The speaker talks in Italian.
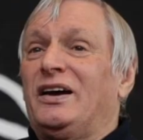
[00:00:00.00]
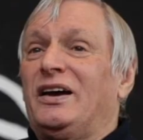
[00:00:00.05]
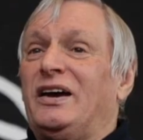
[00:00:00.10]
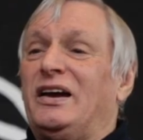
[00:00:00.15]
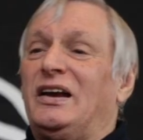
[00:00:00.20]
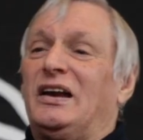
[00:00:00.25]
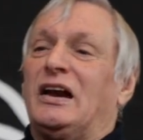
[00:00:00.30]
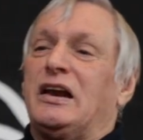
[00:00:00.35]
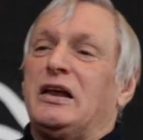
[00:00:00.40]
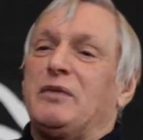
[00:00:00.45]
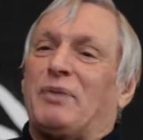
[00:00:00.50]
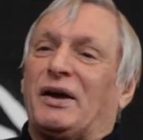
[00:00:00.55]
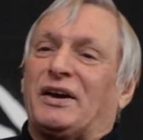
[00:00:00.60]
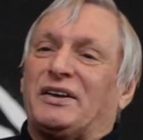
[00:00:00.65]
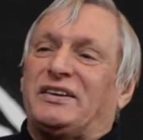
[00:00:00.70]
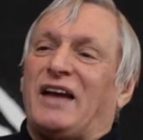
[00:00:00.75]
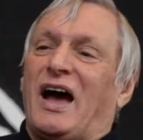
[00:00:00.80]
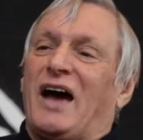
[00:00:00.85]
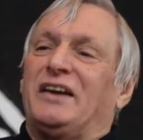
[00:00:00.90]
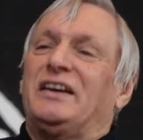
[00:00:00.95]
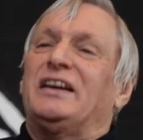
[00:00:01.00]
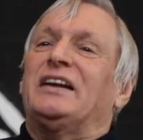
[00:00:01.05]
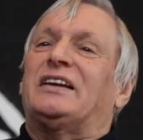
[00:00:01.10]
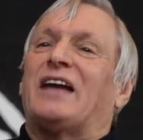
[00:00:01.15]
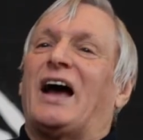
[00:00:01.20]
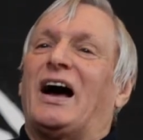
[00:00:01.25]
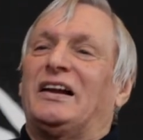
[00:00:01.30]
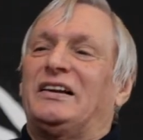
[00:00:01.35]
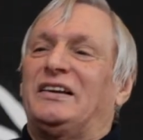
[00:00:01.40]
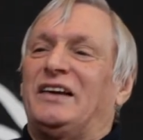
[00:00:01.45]
E la libertà in
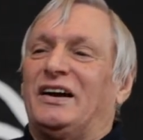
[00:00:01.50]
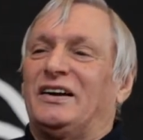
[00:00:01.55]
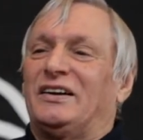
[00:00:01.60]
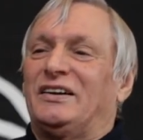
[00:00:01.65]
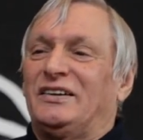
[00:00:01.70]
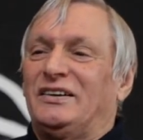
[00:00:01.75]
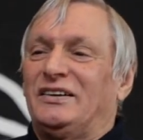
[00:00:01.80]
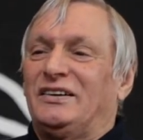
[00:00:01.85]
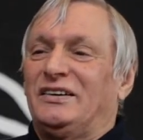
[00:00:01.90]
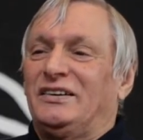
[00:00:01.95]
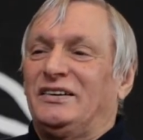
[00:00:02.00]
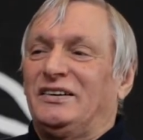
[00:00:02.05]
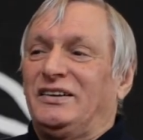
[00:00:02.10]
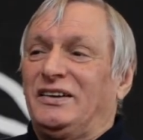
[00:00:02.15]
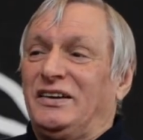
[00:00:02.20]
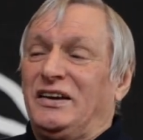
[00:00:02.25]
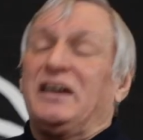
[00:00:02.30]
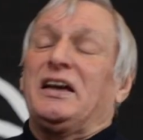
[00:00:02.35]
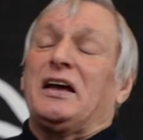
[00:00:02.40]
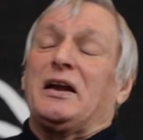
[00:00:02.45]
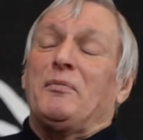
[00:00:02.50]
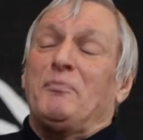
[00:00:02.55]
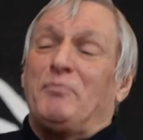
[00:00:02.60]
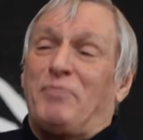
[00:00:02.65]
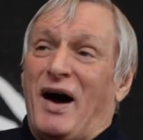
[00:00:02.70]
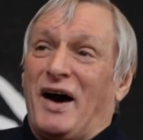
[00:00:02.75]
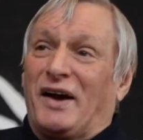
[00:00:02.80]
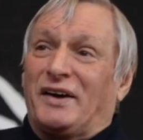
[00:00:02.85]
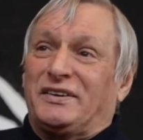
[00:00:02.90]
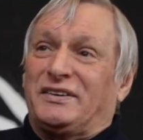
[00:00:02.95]
Italia in gran
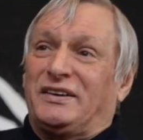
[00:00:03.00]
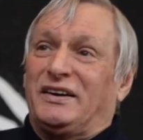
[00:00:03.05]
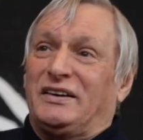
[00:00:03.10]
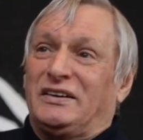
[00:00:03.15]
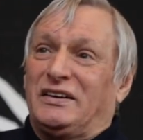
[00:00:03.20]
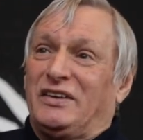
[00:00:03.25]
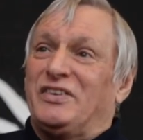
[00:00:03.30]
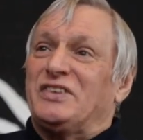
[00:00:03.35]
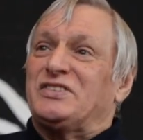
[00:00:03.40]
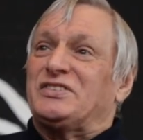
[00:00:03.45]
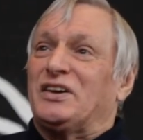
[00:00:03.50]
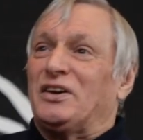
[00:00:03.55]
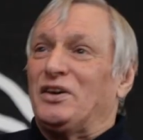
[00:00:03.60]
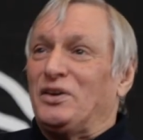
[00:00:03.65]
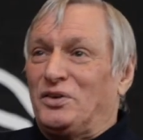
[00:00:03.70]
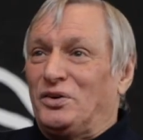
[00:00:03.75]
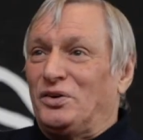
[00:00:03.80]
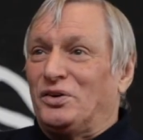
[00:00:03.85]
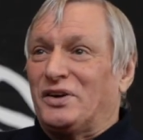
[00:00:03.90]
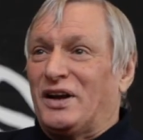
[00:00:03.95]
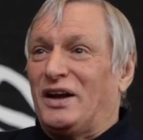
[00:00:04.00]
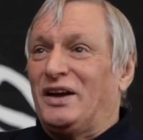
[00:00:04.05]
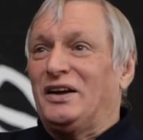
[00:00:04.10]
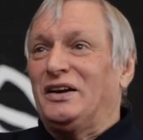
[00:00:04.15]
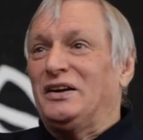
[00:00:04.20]
parte deve essere ancora